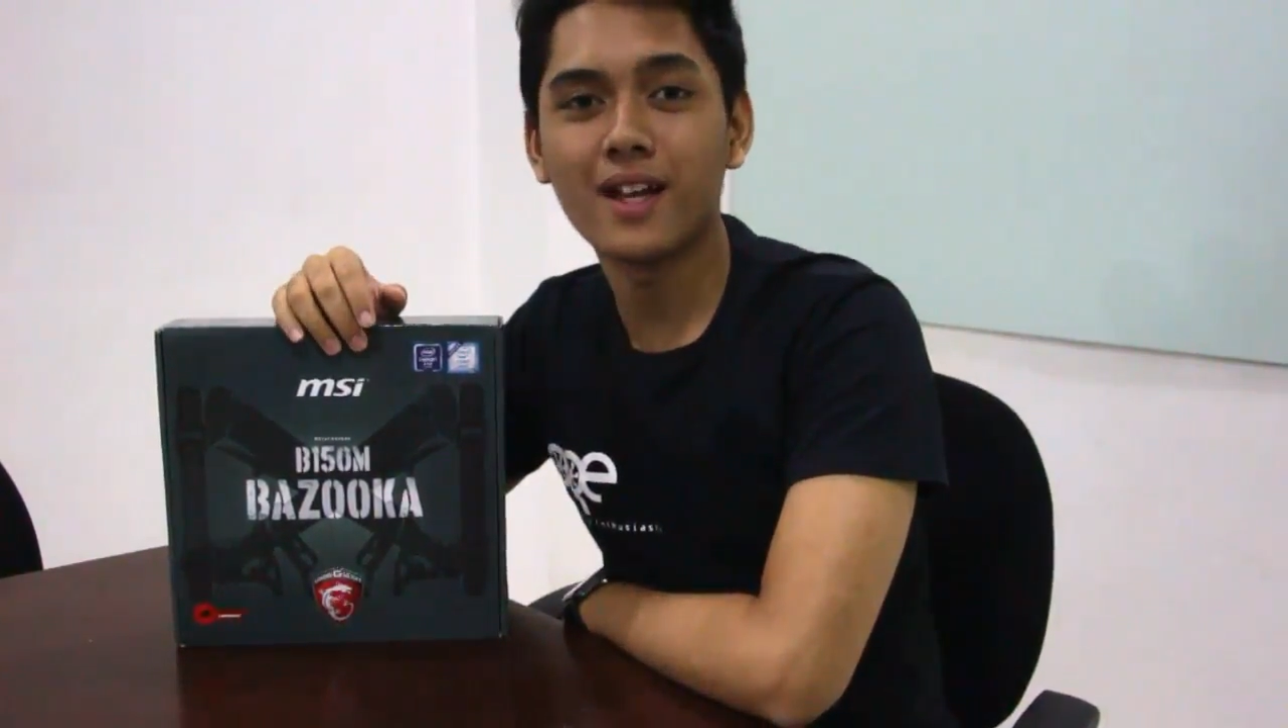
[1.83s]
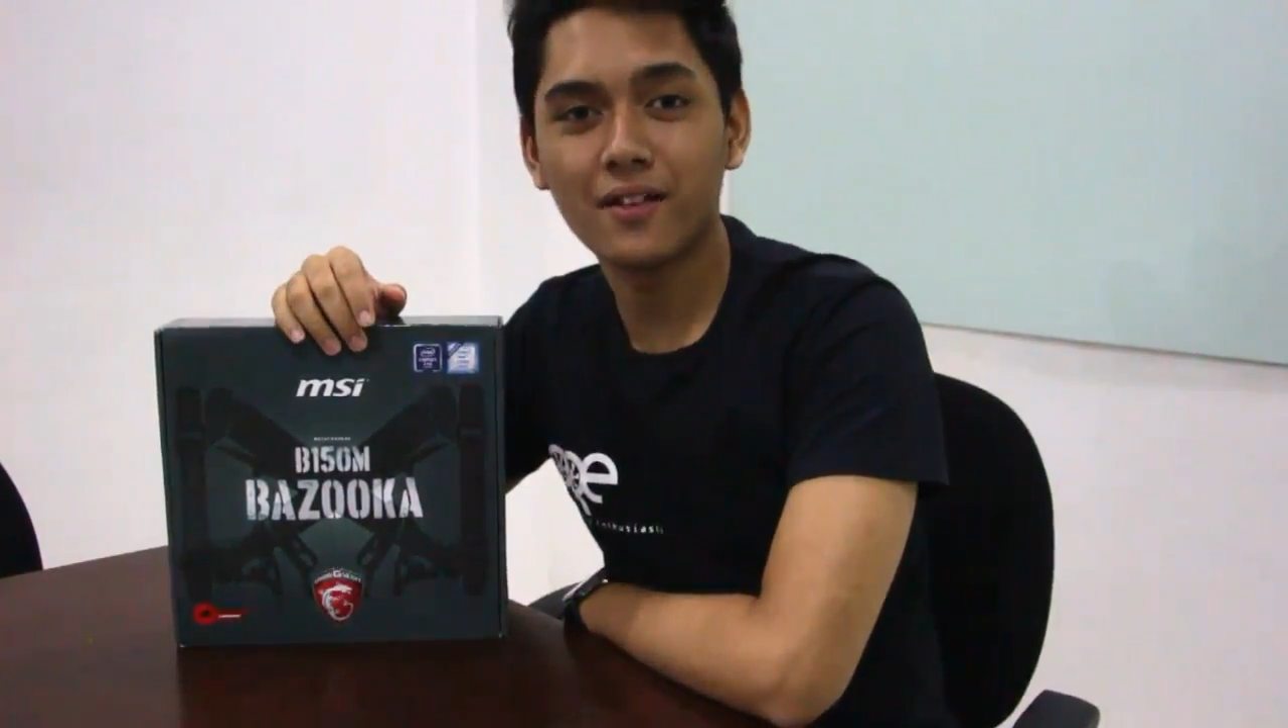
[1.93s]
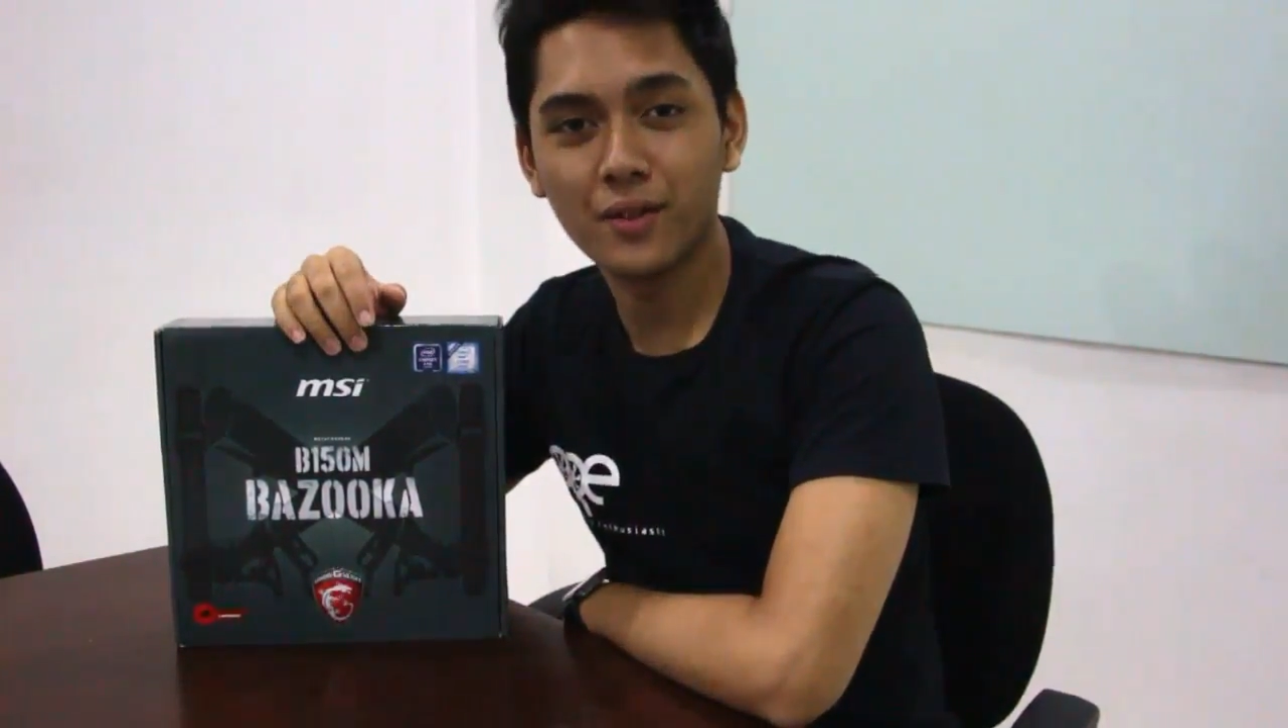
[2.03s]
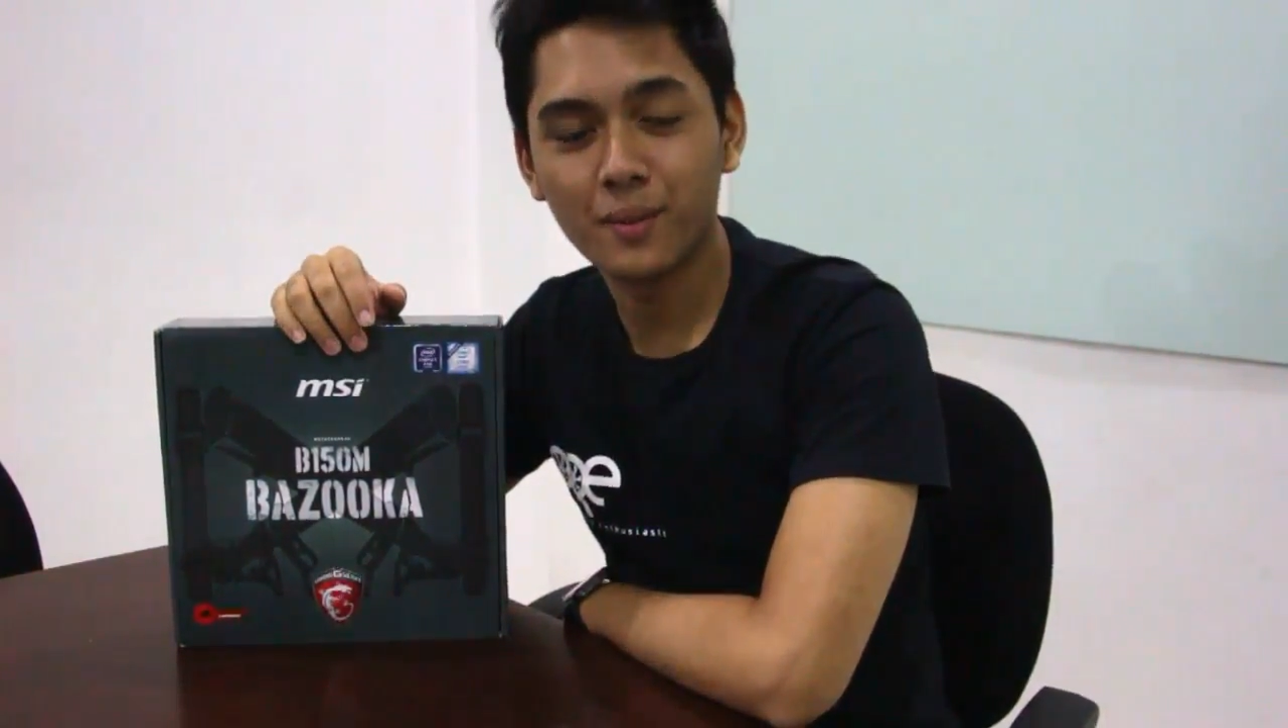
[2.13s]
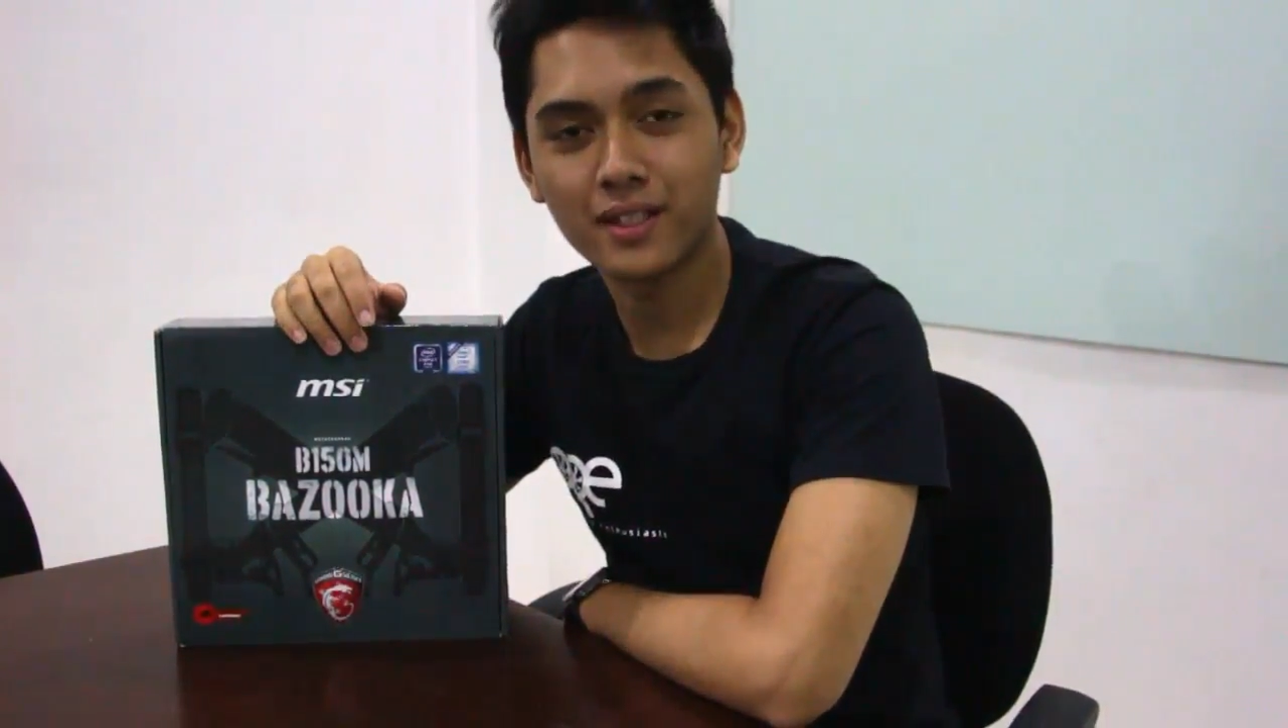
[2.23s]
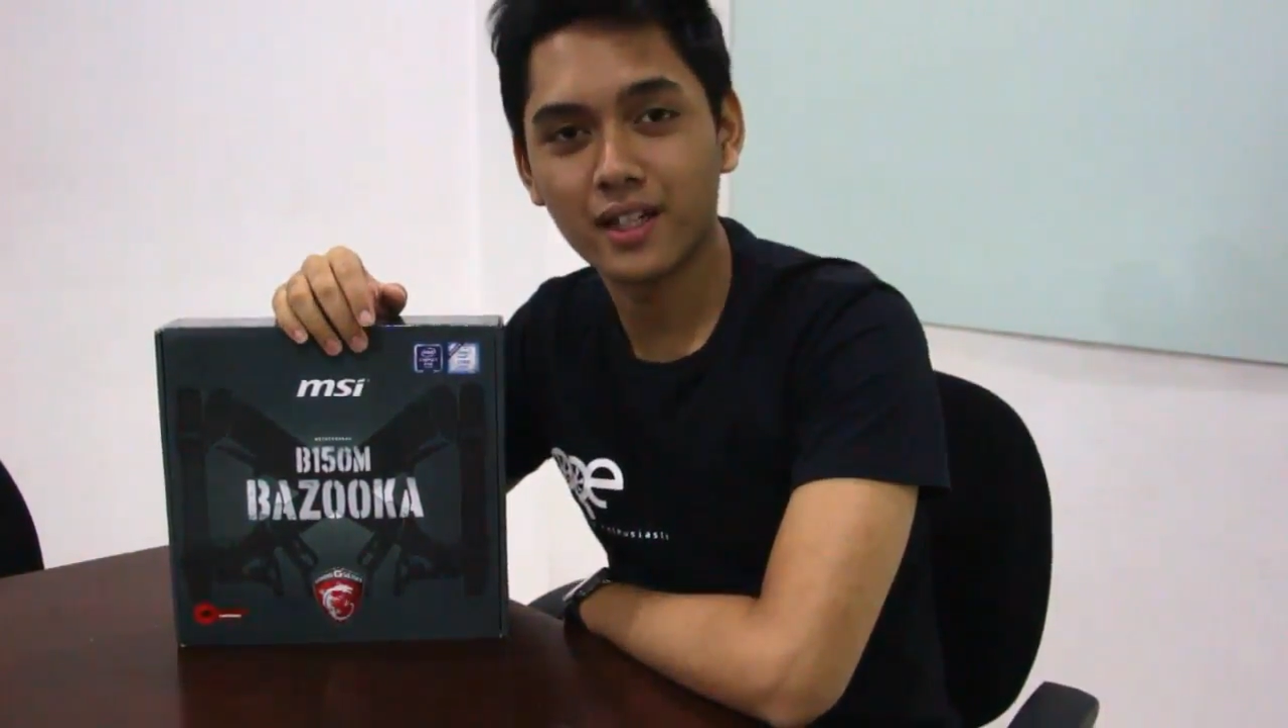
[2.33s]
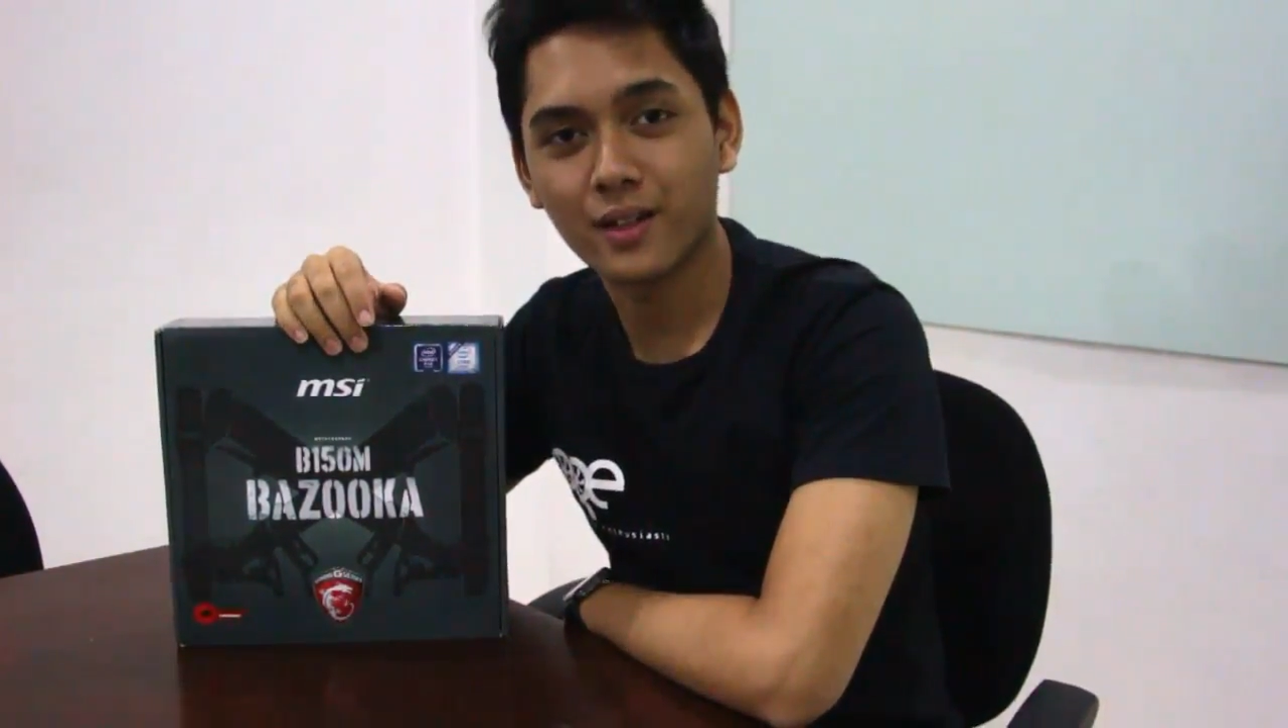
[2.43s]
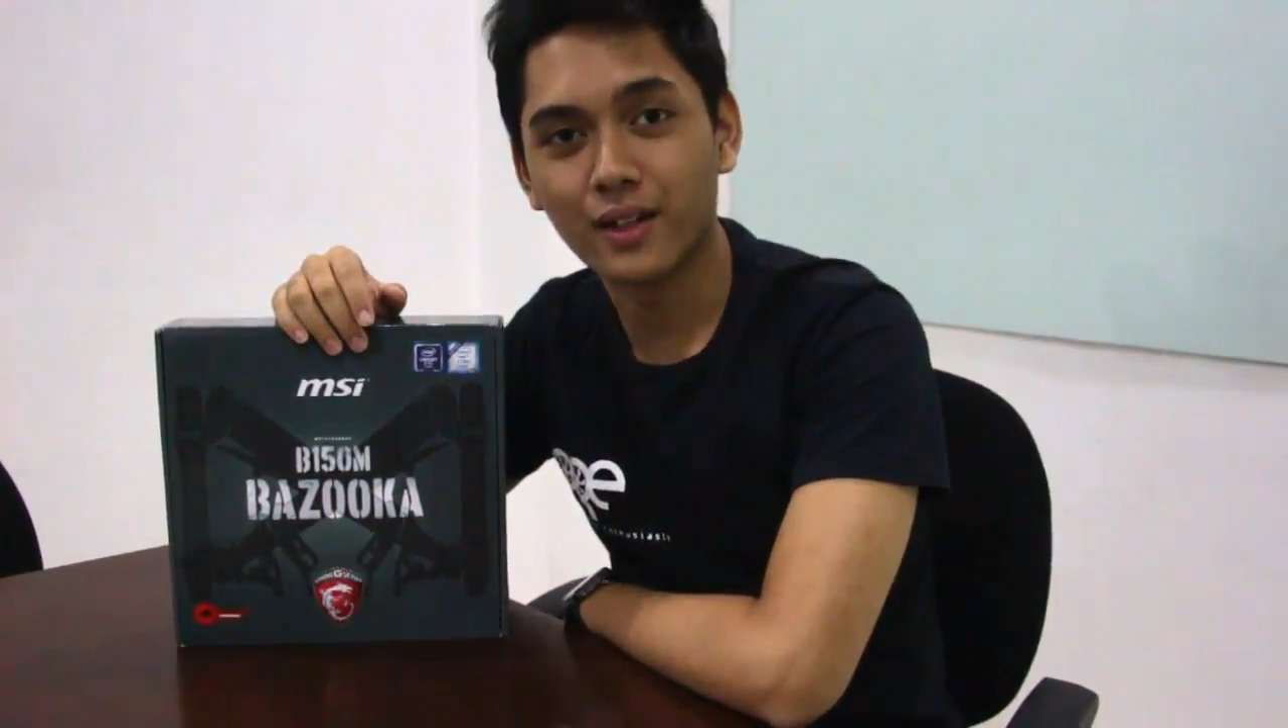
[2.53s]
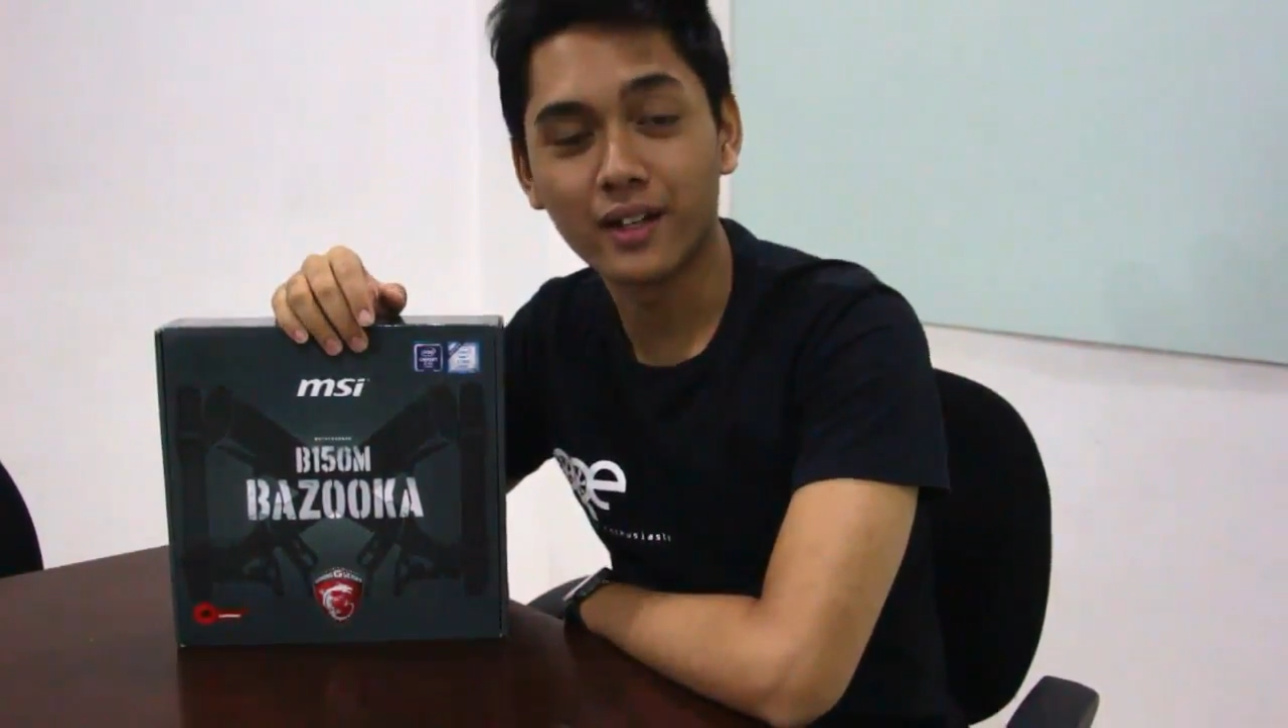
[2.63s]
Alvin Pacheco